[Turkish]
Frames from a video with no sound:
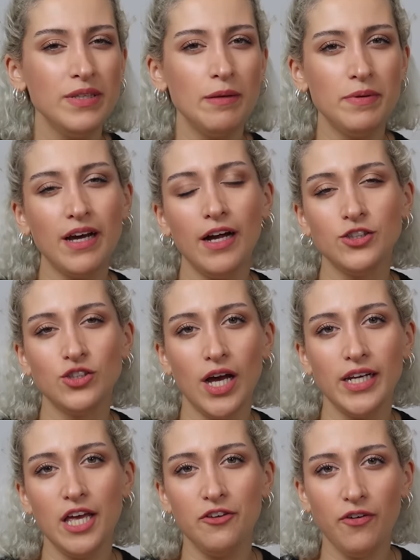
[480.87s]
Bir de birkaç
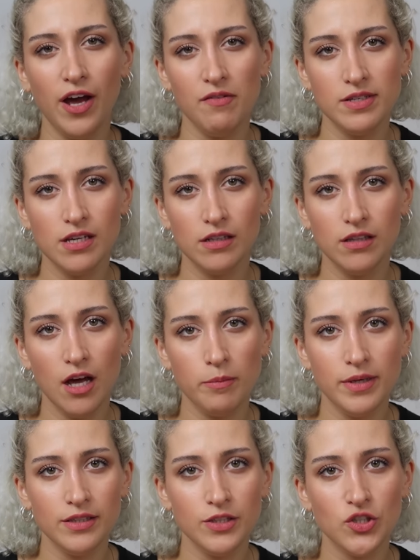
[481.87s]
tane efervesan
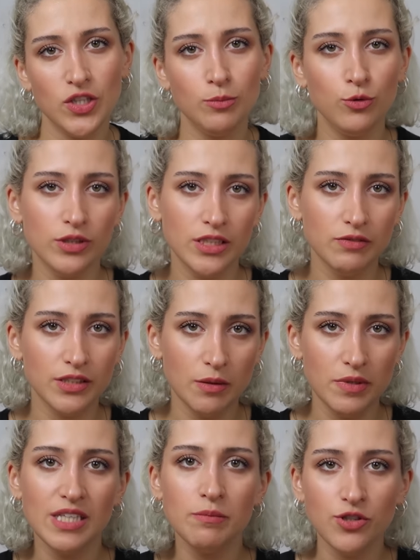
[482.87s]
tablet, işte
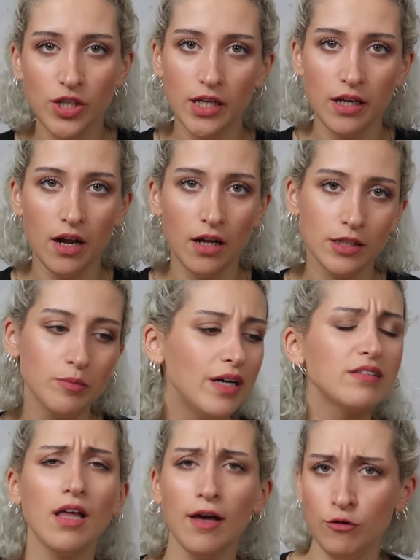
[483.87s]
multivitamin gibi şeyler aldım.
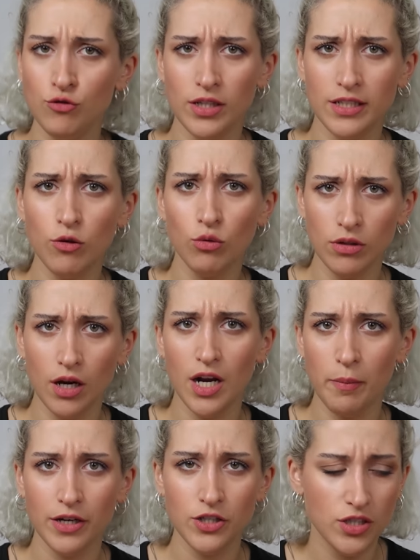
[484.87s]
Hatta öncelikle
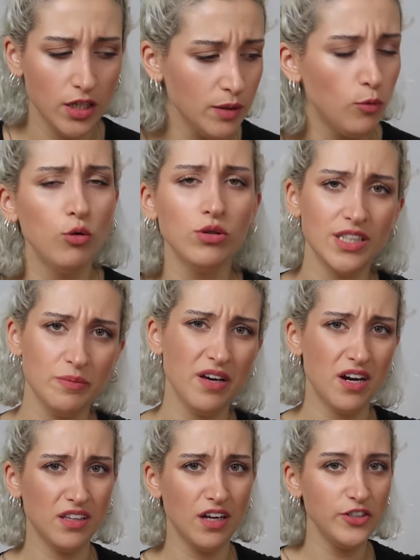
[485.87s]
onlarla başlayalım. Onları
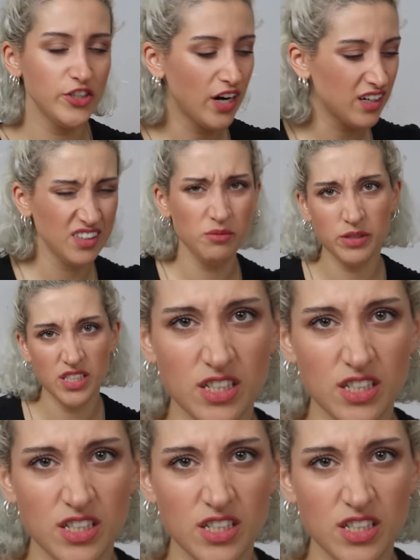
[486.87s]
bir aradan çıkartalım